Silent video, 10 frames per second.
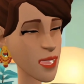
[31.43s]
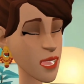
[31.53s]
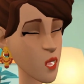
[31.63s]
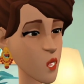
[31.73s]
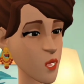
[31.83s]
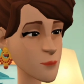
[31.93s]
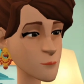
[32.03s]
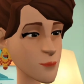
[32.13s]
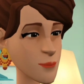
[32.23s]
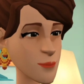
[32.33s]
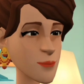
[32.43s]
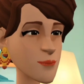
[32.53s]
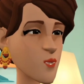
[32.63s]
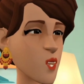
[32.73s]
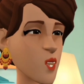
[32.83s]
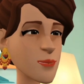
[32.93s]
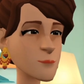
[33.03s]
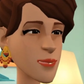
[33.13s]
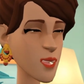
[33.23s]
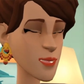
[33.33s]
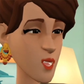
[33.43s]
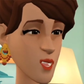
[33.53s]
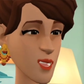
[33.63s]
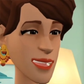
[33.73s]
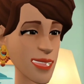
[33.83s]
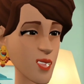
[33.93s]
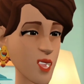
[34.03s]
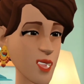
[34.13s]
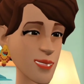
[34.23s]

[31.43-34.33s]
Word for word: আহো আগে আসে বসো তারপর দেখো নে